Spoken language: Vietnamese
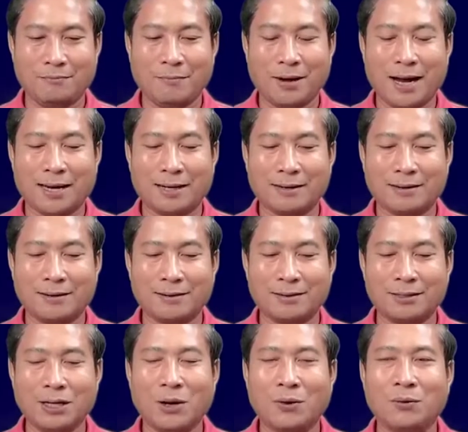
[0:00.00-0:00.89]
bạn
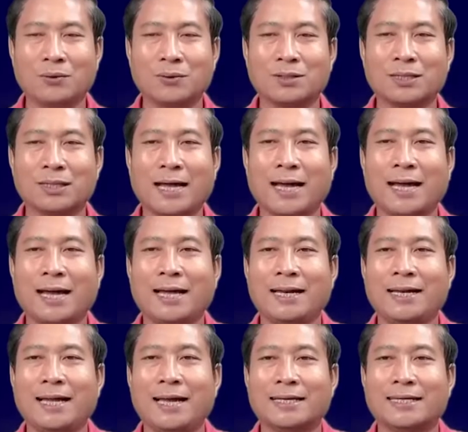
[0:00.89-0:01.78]
trong
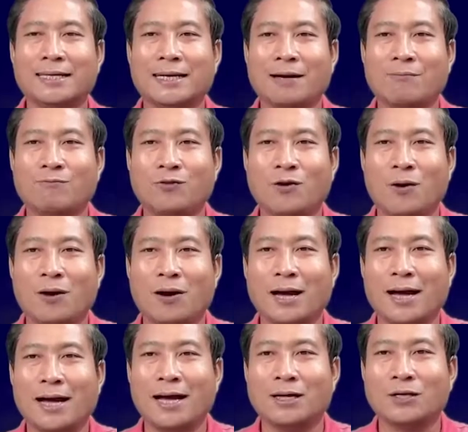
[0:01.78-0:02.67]
tay nè chân nằm
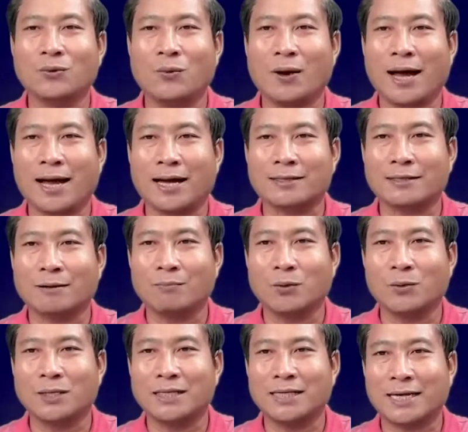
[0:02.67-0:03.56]
vô hay ở dụ ha sợ
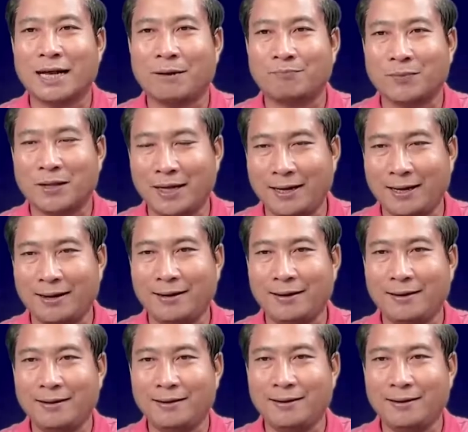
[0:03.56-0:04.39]
buồn chân nằm tì